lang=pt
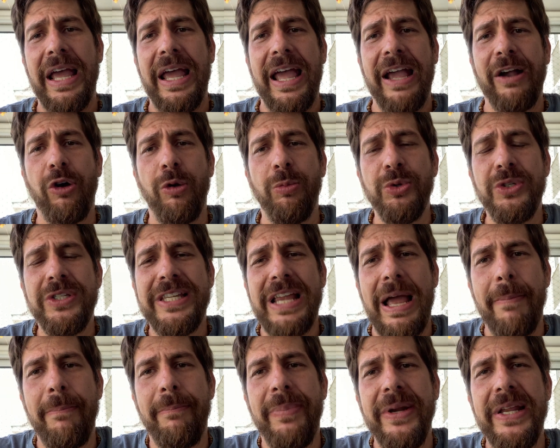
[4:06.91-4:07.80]
É como
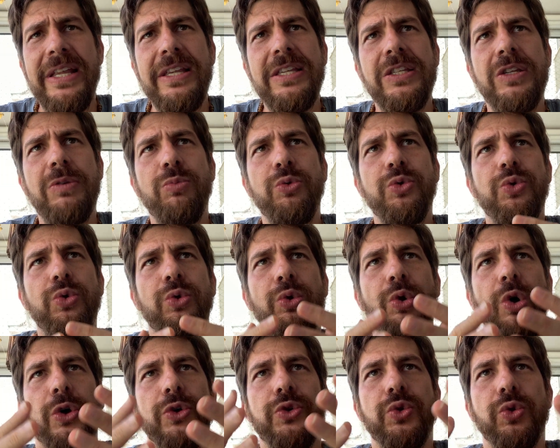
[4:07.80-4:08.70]
se abríssemos o
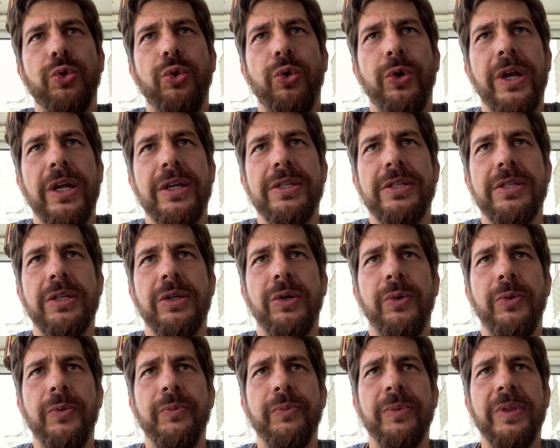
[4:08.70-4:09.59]
nosso
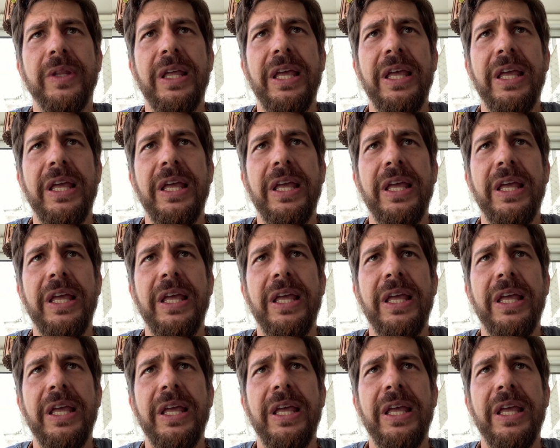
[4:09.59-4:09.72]
coração,